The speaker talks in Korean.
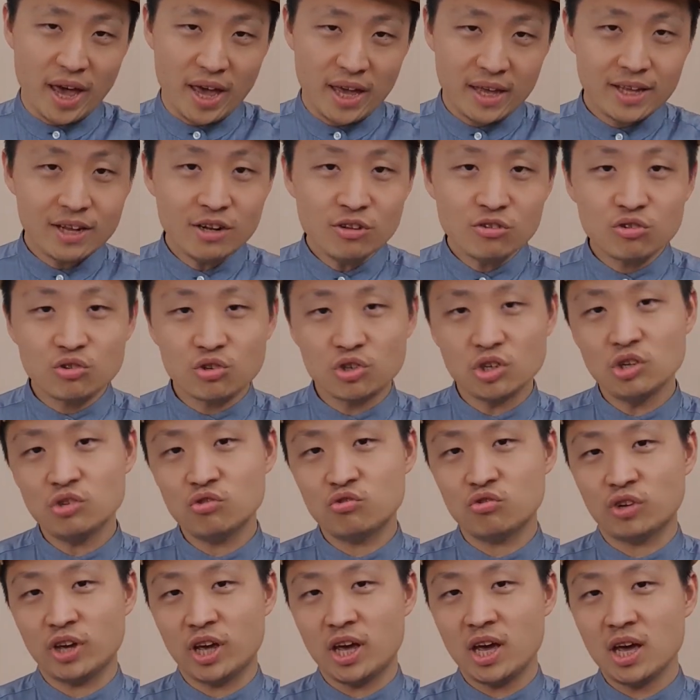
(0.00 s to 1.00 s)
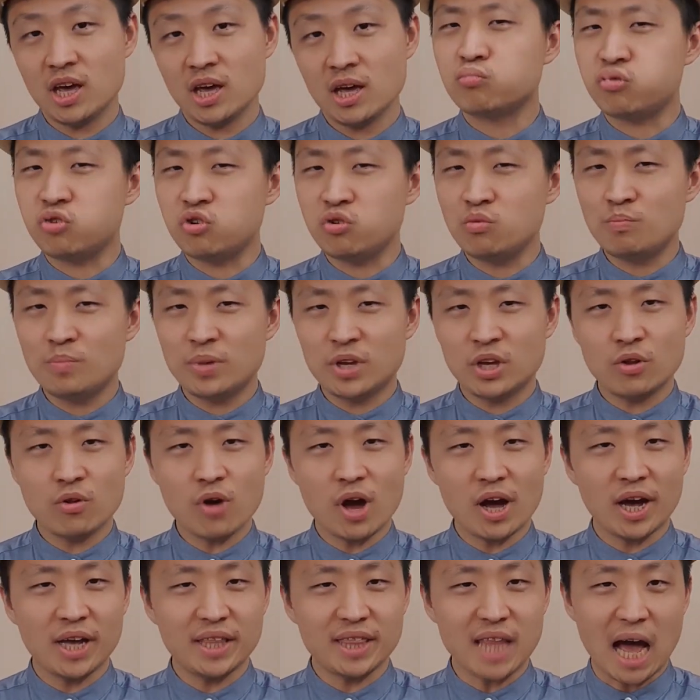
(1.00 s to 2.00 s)
일주일 중에
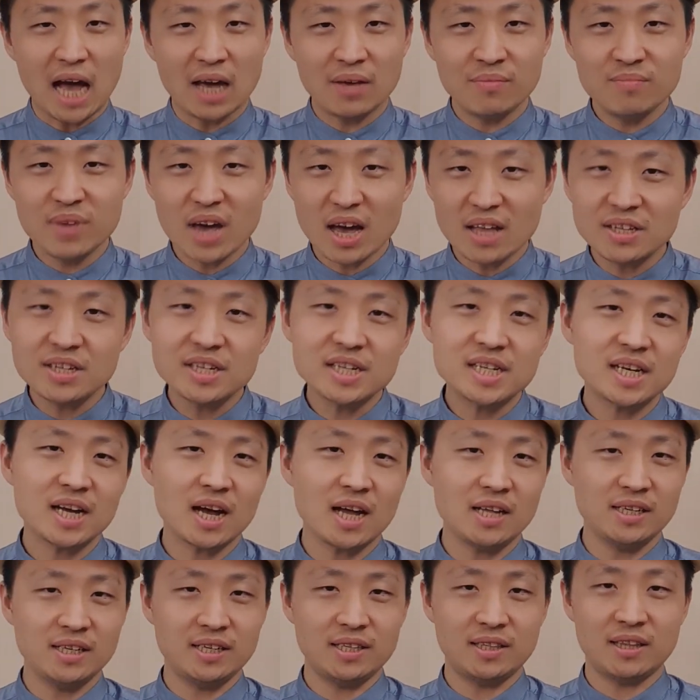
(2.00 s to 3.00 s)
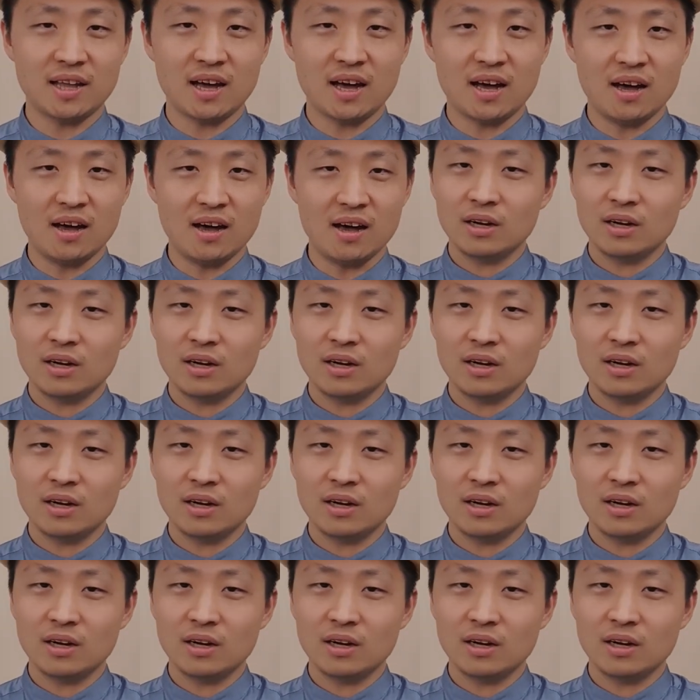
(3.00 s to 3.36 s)
불필요하게 낭비하는 시간이 있나.